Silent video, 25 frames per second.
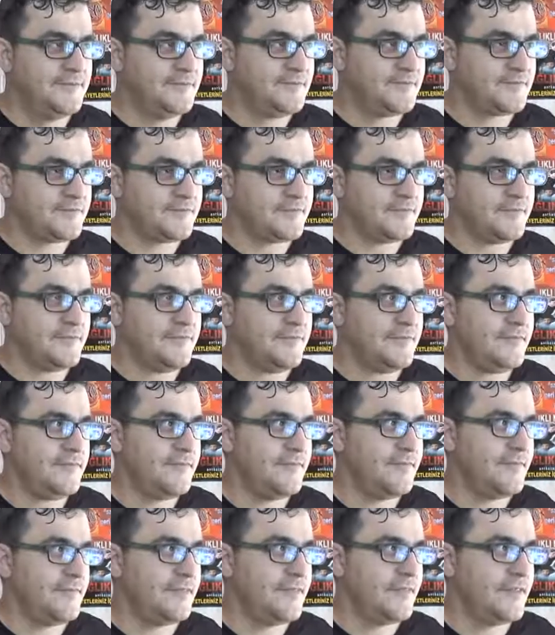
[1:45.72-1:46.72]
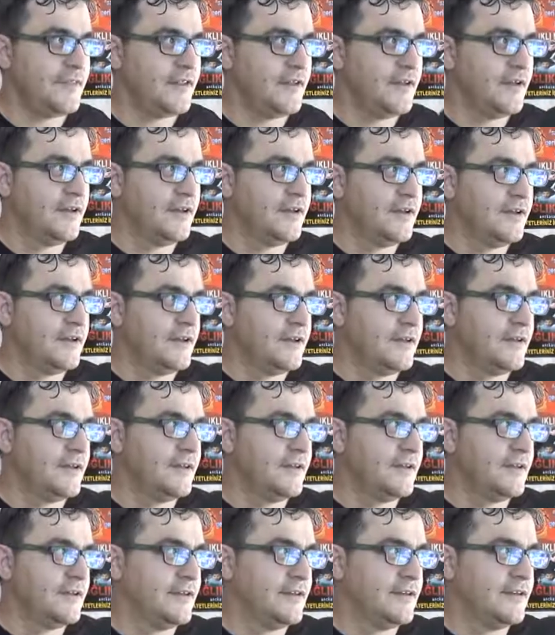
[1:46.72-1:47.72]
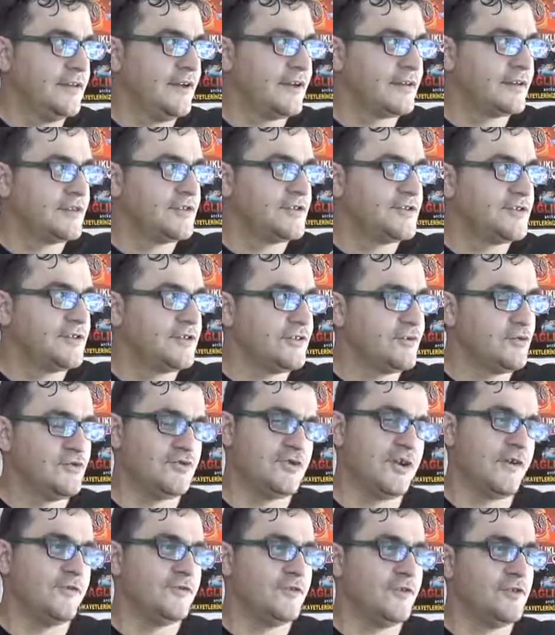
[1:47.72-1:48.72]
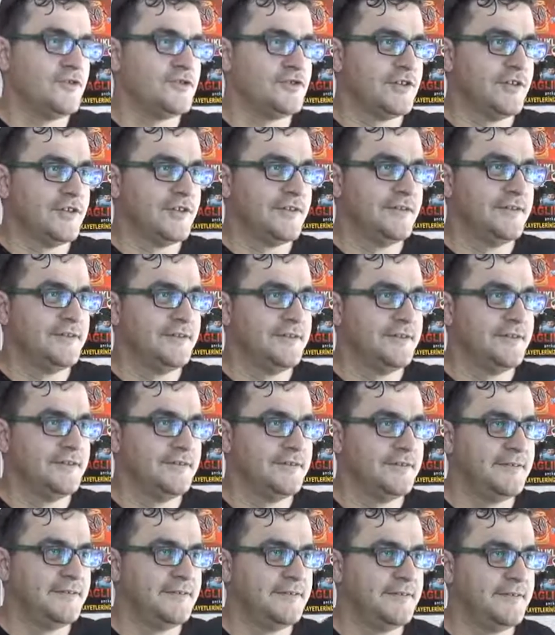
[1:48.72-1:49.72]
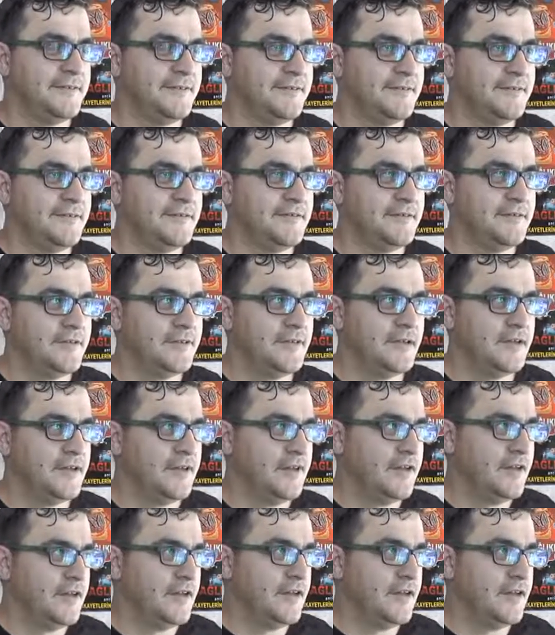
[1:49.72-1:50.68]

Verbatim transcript: ne zaman et tükettiniz? Ee, yaklaşık 3 hafta önce. Peki fiyatlar nasıl bu